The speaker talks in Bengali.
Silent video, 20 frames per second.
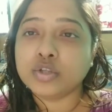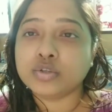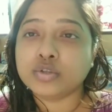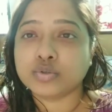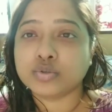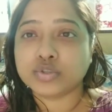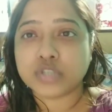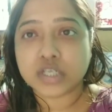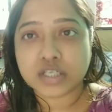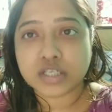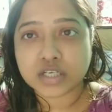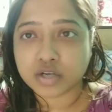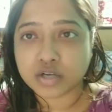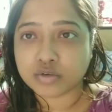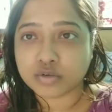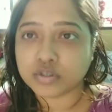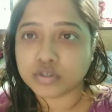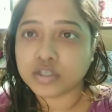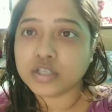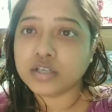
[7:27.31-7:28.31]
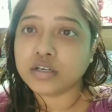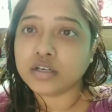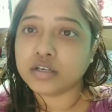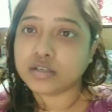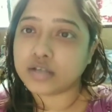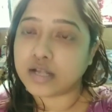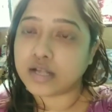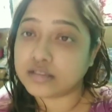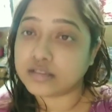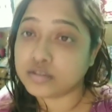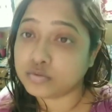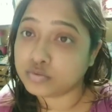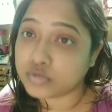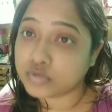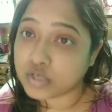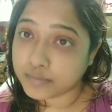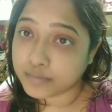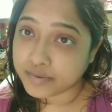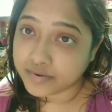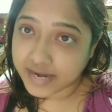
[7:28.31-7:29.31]
তো সেই কারণে রাতে
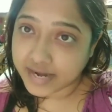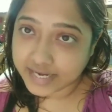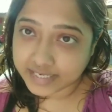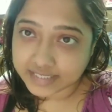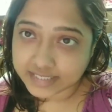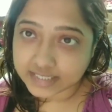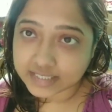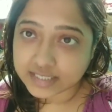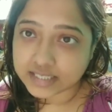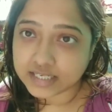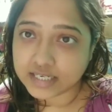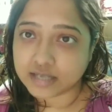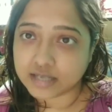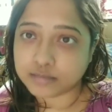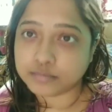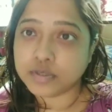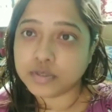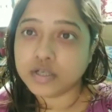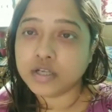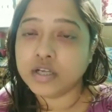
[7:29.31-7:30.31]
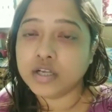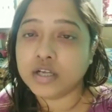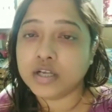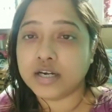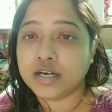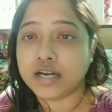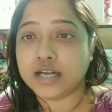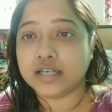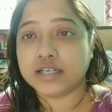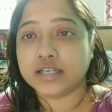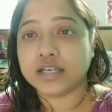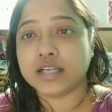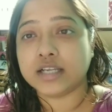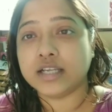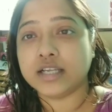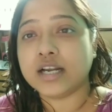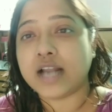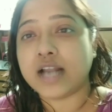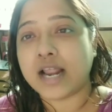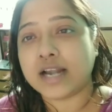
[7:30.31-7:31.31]
উঠে আবার র্যানটাক খেলাম র্যানটাক
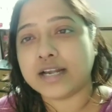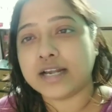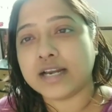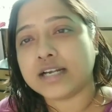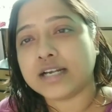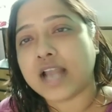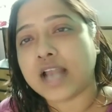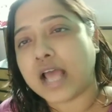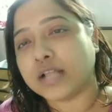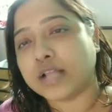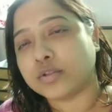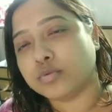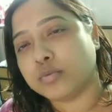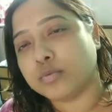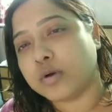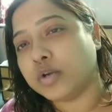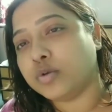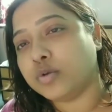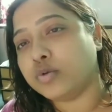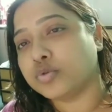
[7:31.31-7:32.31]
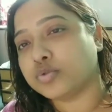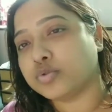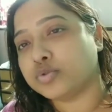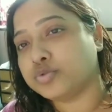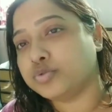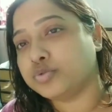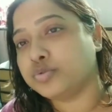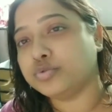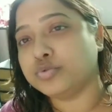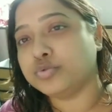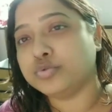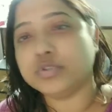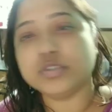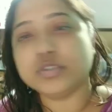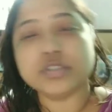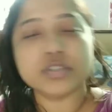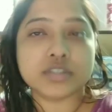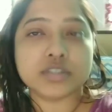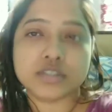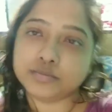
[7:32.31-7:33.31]
খেয়ে র্যানট্যাকটা এত ভালো ওষুধ
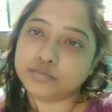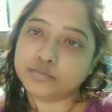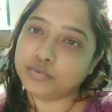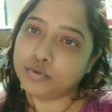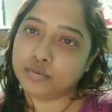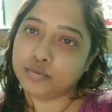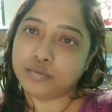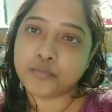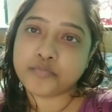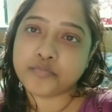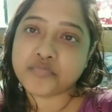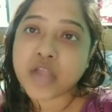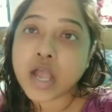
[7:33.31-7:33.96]
যে কী বলবো